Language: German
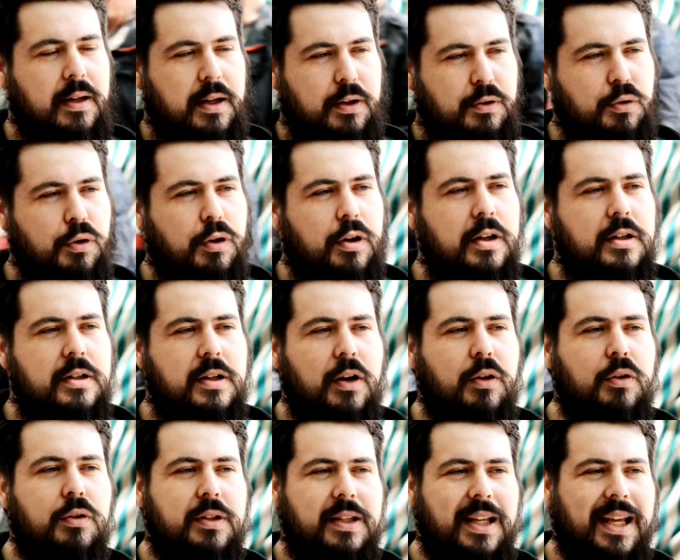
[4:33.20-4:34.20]
Natürlich
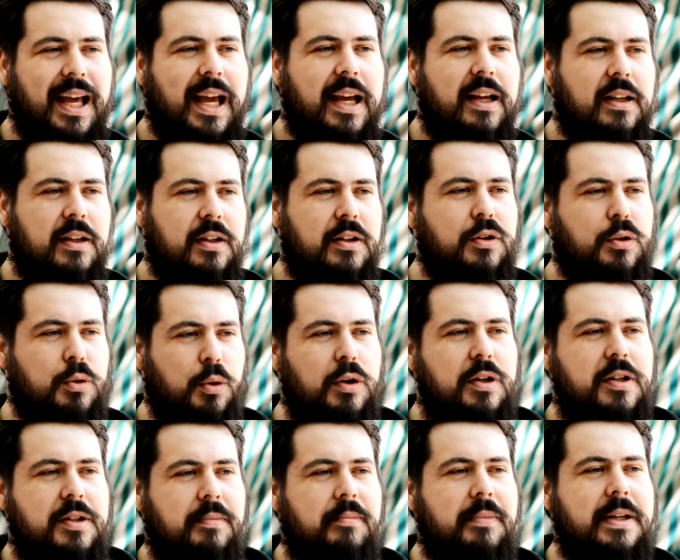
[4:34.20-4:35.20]
auch direkt
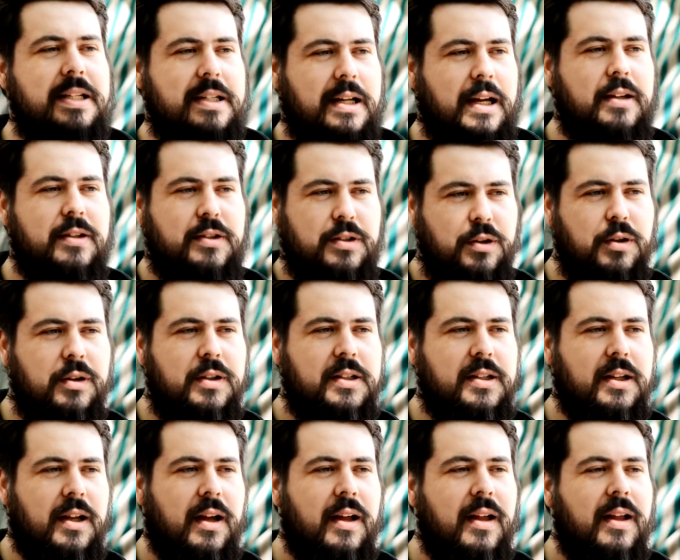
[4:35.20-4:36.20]
durch mich als
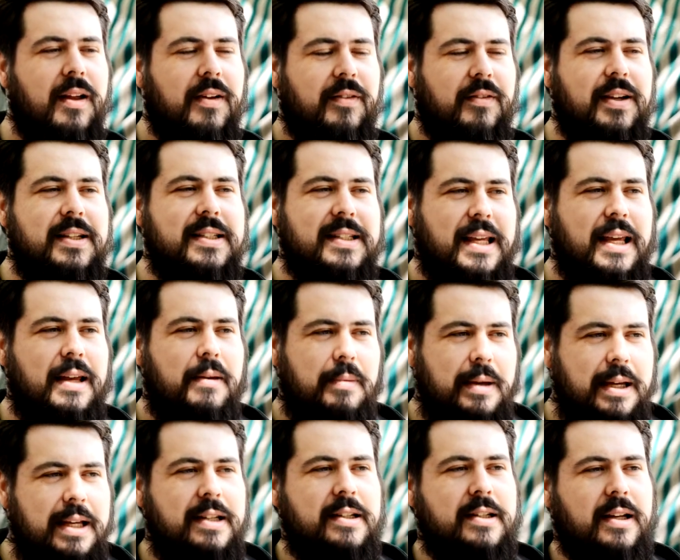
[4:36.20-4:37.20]
Nutzer. Was
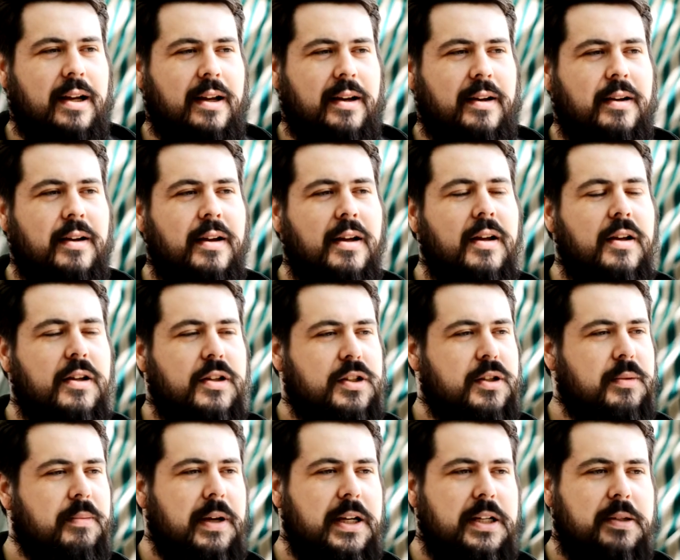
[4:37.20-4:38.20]
gebe ich an?
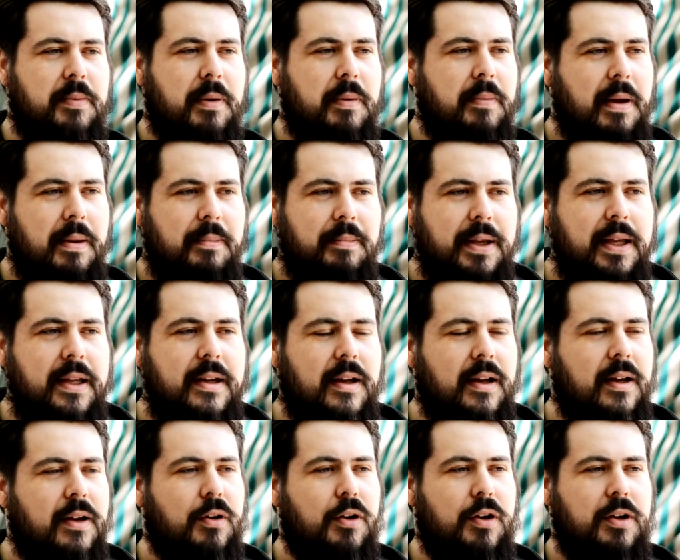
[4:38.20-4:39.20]
Zum Beispiel bei
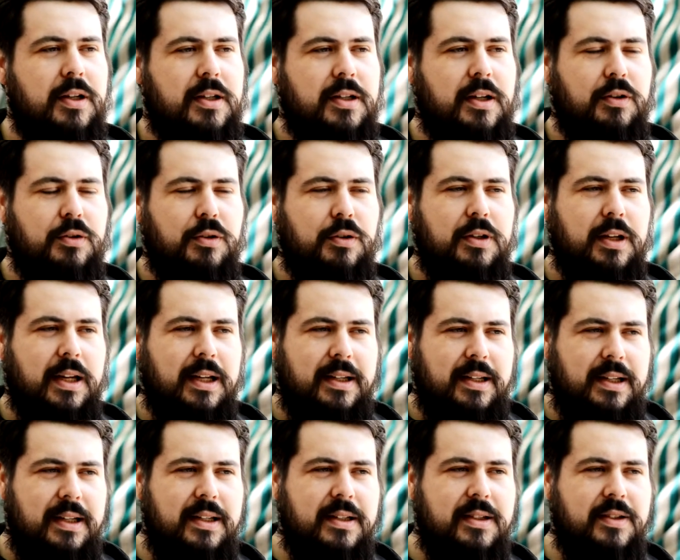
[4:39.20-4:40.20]
Bildern könnte ich natürlich einen
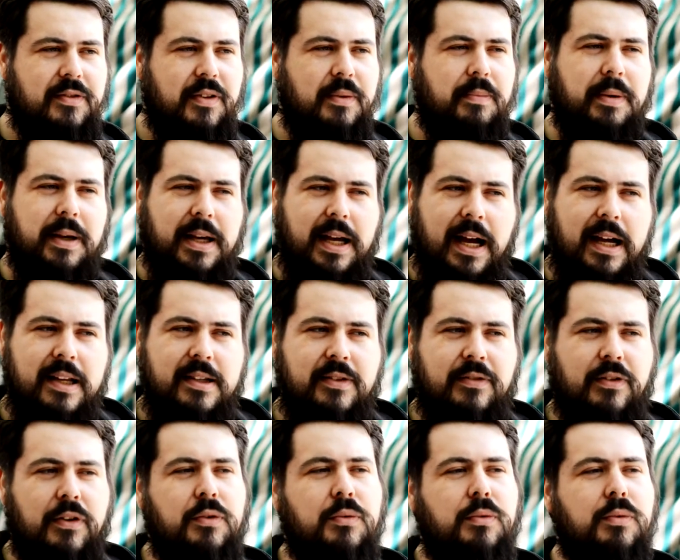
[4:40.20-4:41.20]
Dienst wie
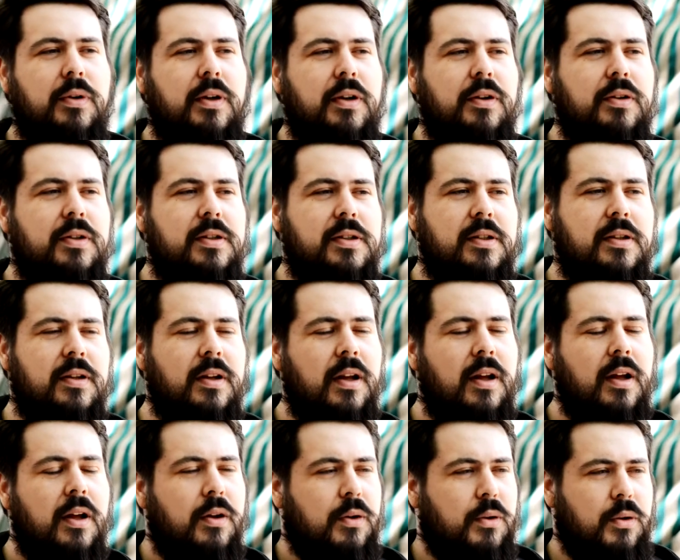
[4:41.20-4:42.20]
Picasa von Google nutzen
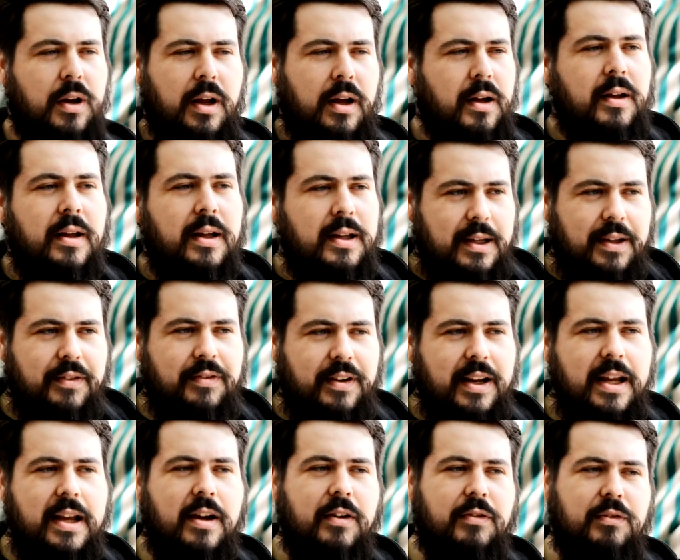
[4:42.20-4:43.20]
oder die
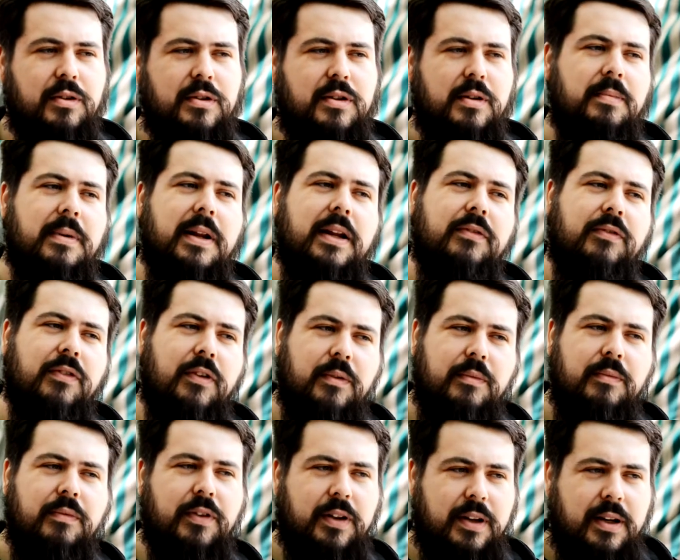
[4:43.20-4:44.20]

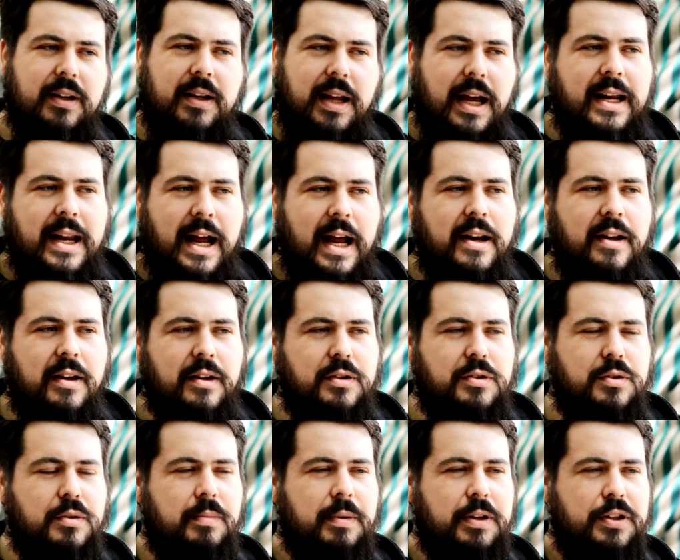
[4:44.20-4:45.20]
Flickr-Fotoplattform von einer
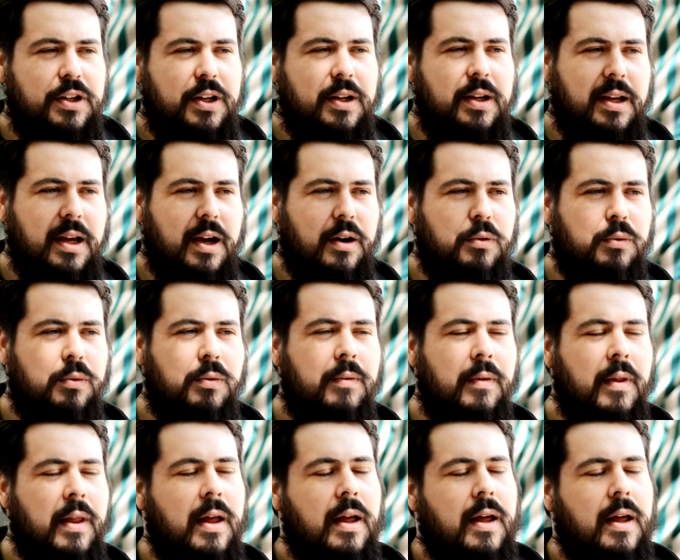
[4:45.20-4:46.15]
anderen Suchmaschine Yahoo.